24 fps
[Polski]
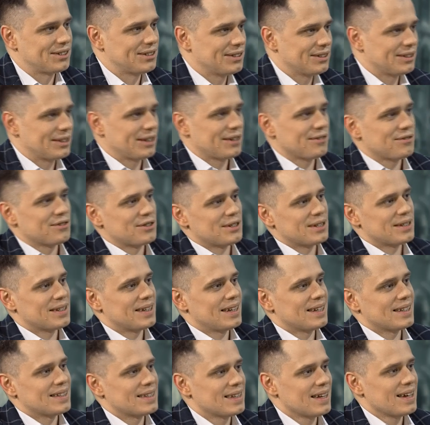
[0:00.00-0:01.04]
e, te
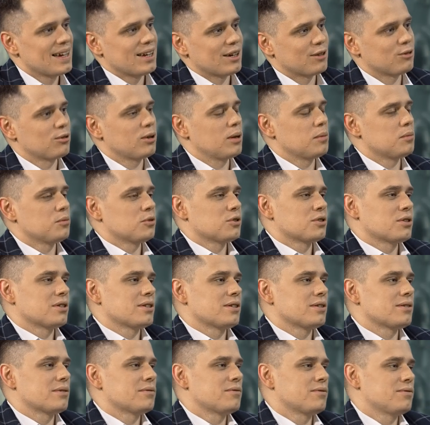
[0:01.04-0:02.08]
wszystkie cele, które
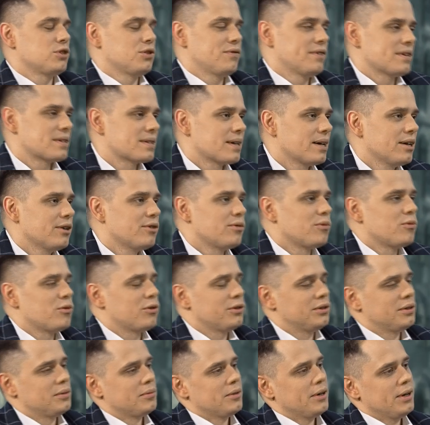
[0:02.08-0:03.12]
przyświecają
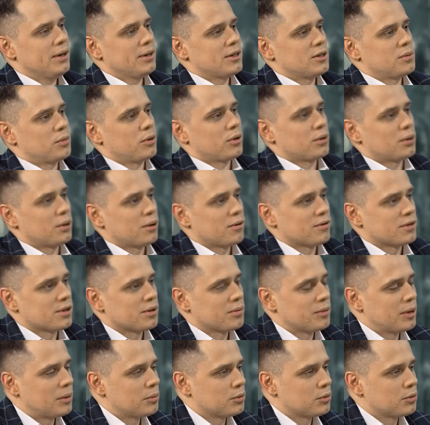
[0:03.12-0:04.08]
młodym sportowcom na